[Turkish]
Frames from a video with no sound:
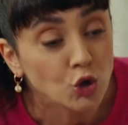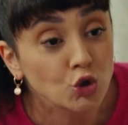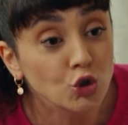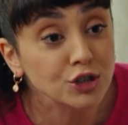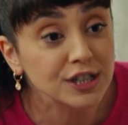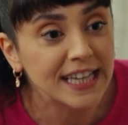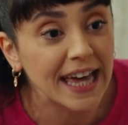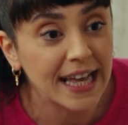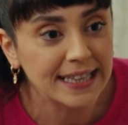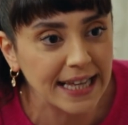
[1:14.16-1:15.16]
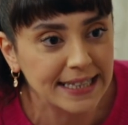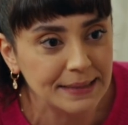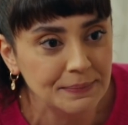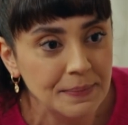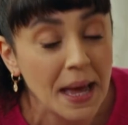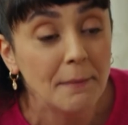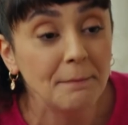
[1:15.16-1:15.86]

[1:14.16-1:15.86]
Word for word: Yüz kere dedim.